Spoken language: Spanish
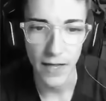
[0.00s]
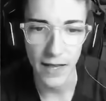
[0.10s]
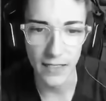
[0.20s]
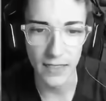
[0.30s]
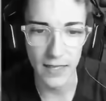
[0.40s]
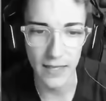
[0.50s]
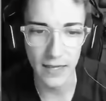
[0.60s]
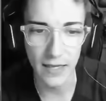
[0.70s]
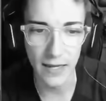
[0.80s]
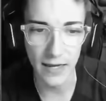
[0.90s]
El 100
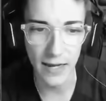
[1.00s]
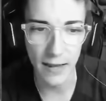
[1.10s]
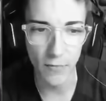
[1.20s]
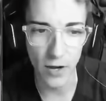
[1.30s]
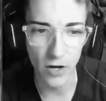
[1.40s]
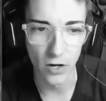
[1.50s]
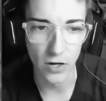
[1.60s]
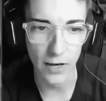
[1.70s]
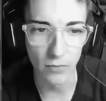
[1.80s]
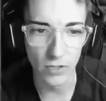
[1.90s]
de Kire, que era bueno Le